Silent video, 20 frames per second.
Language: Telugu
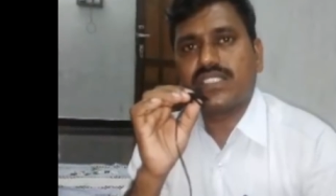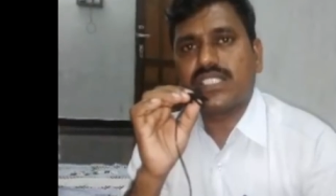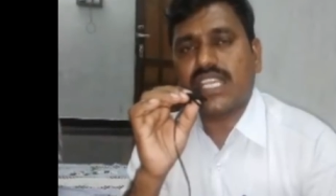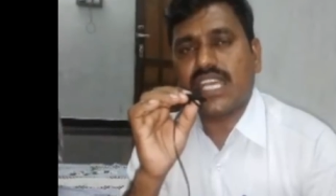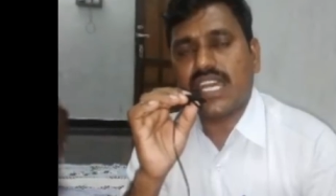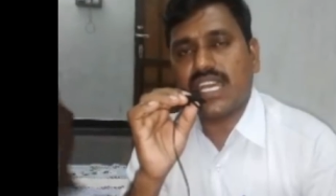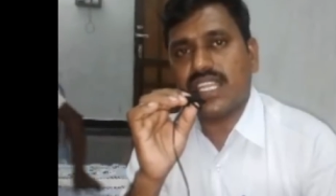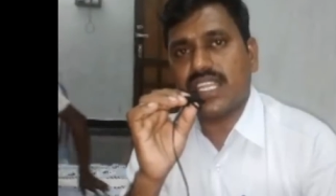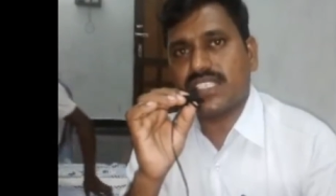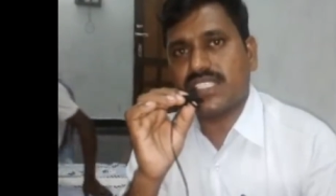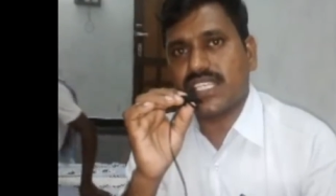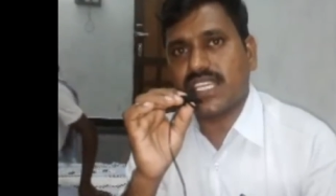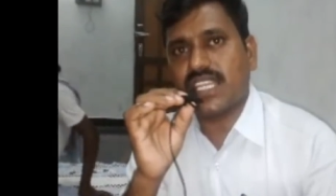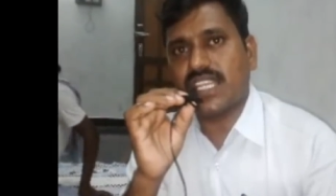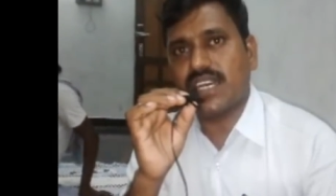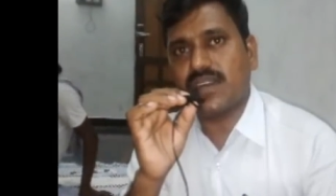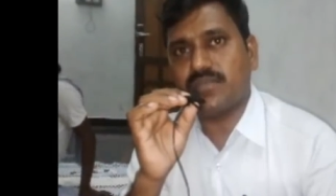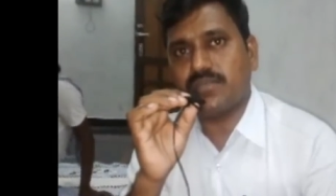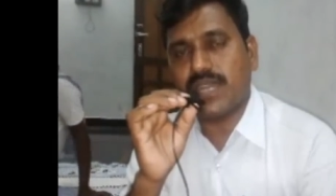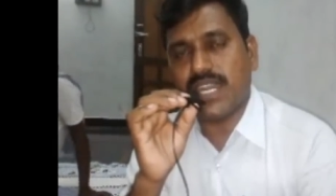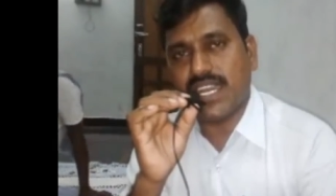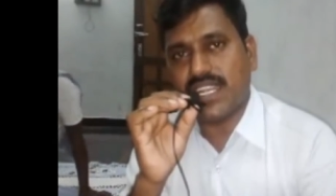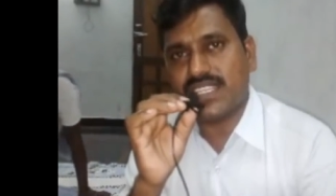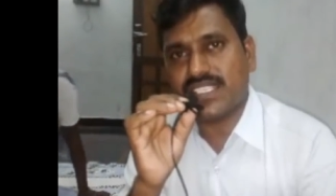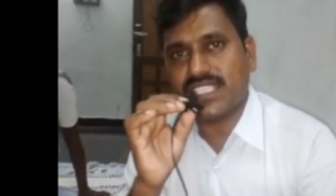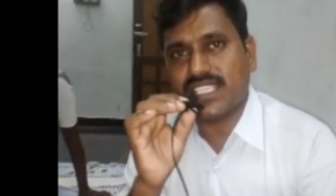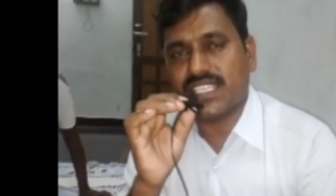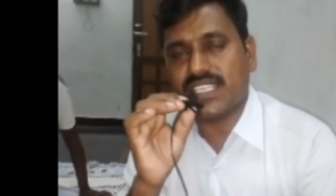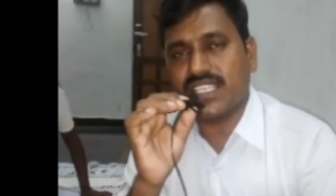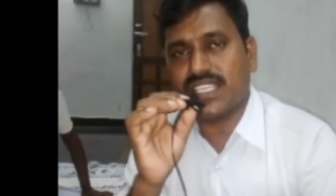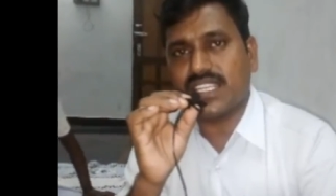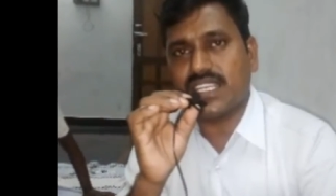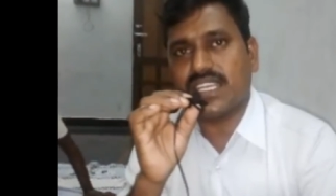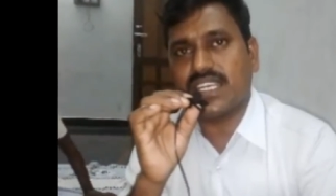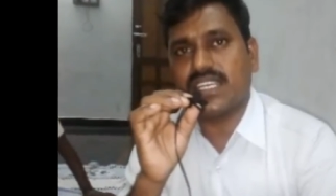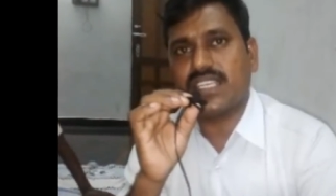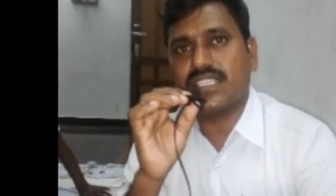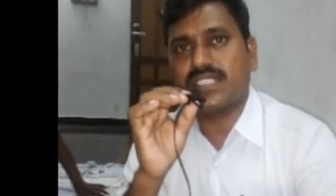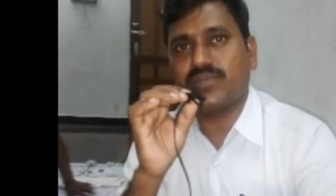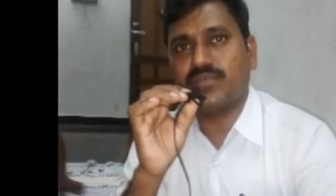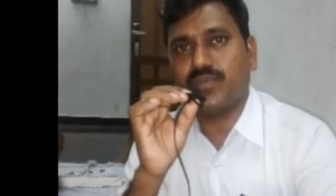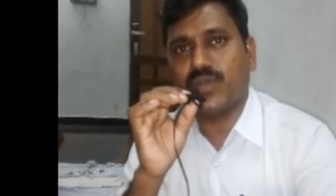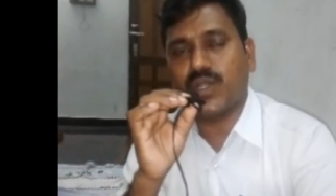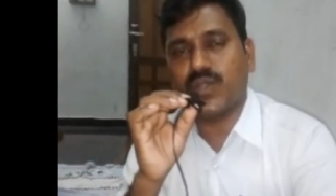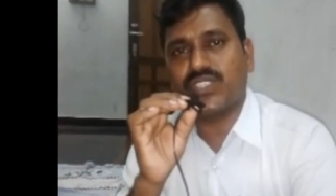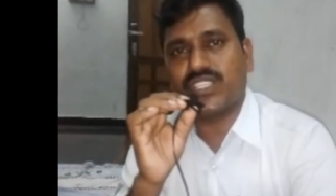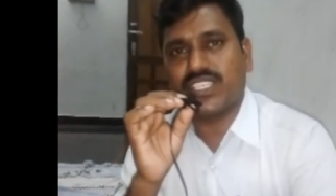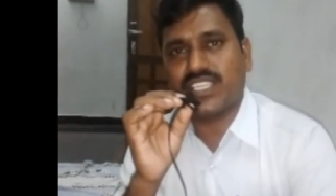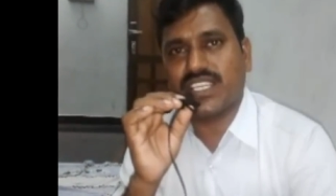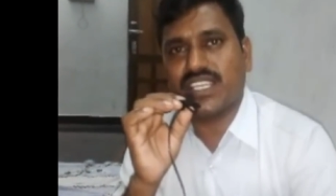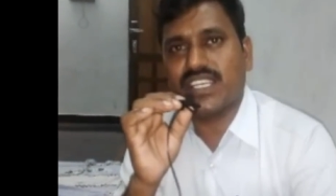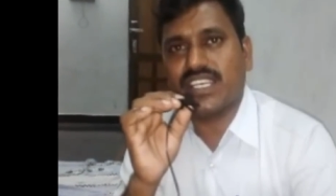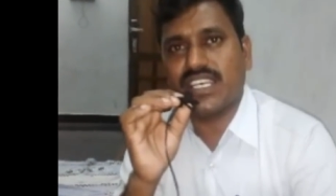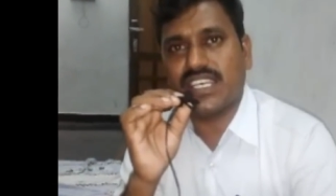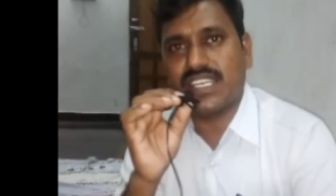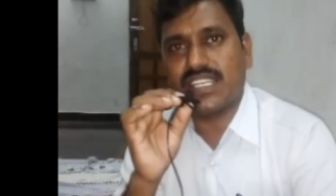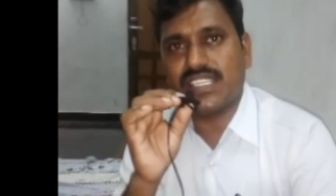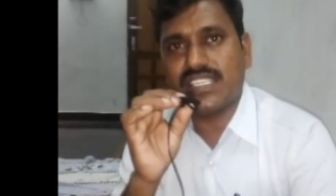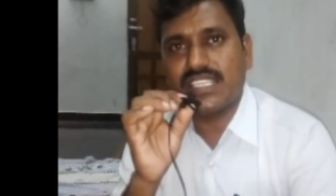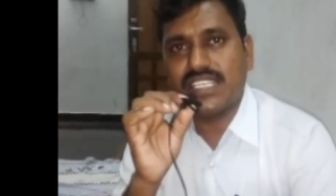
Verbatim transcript: చాలా చాలా మానసికంగా భౌతికంగా